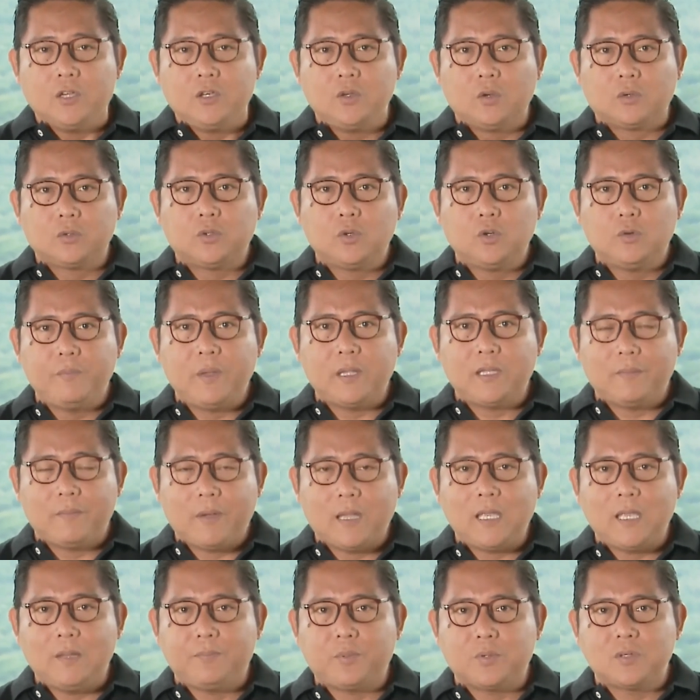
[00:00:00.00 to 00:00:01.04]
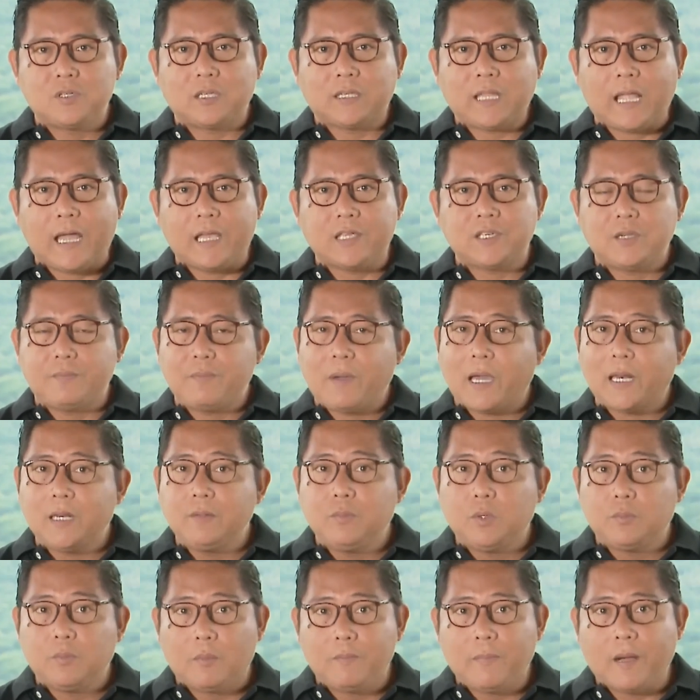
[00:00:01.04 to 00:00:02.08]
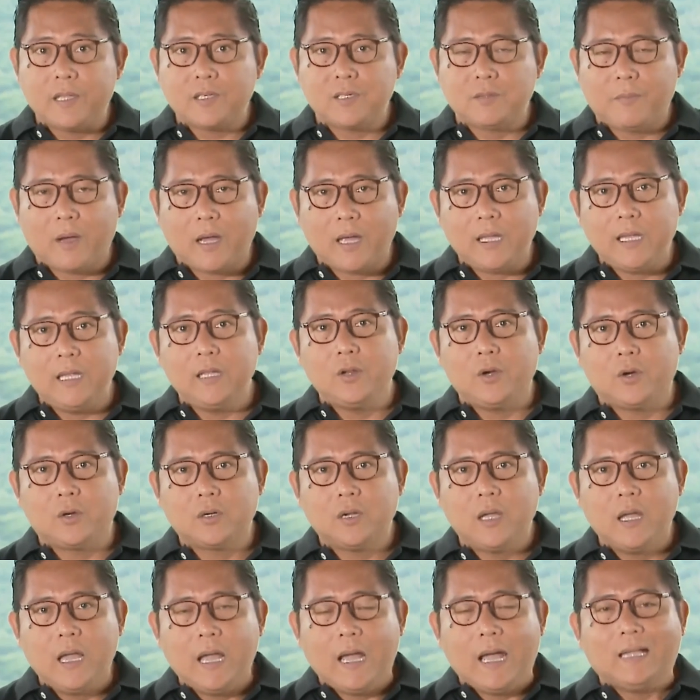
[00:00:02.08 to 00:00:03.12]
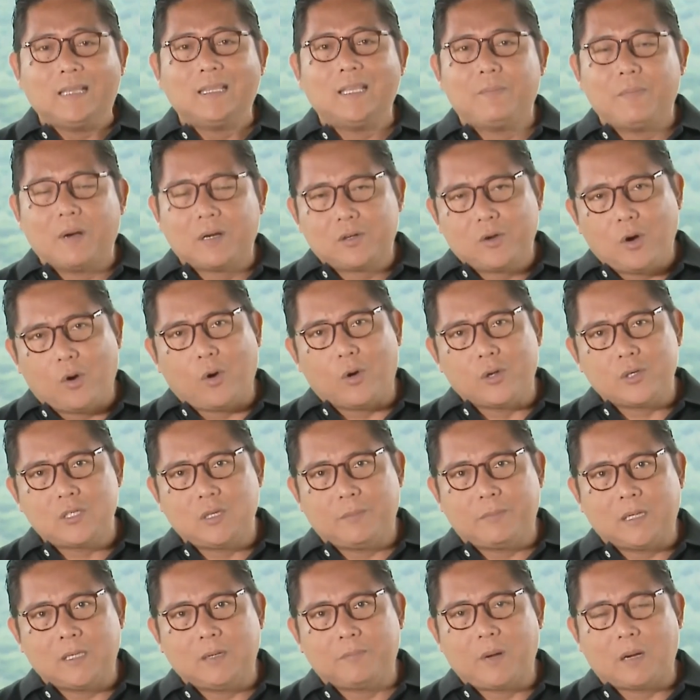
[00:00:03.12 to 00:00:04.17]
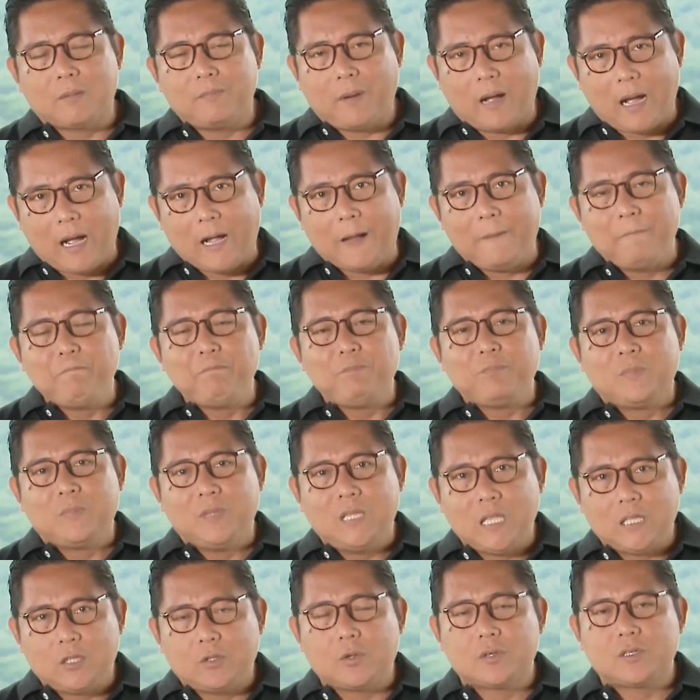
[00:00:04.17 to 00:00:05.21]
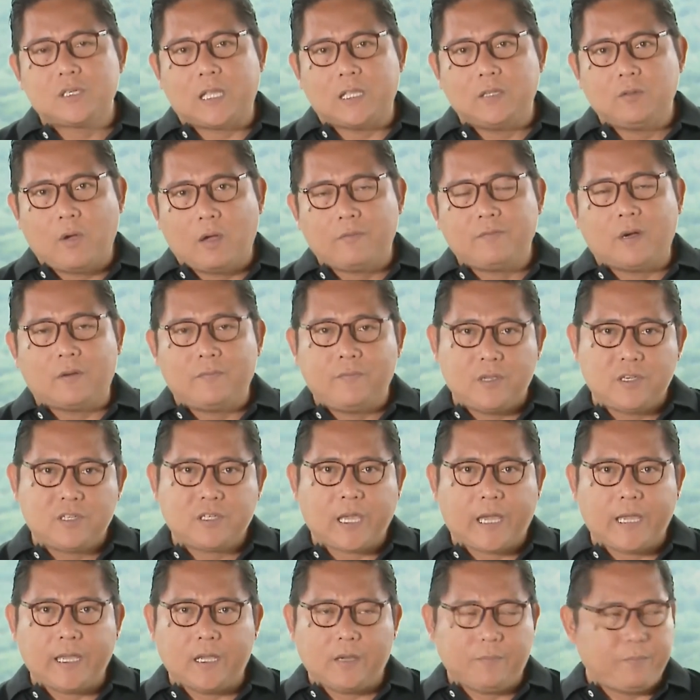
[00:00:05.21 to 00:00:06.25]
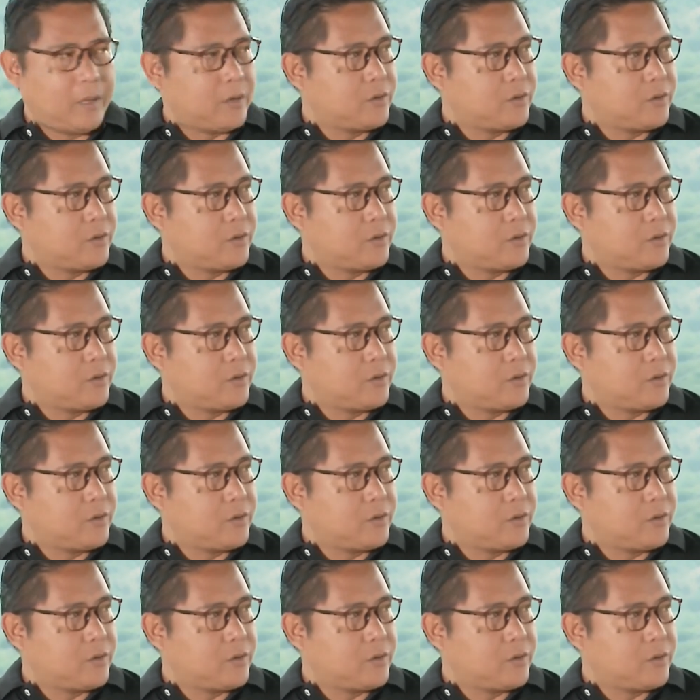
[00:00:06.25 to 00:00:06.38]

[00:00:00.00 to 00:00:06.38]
yung tubig na may ipon sa taas ay maring bumaba sa mga ilog na magkokos naman ng pagbaha dito sa Nueva Vizcaya.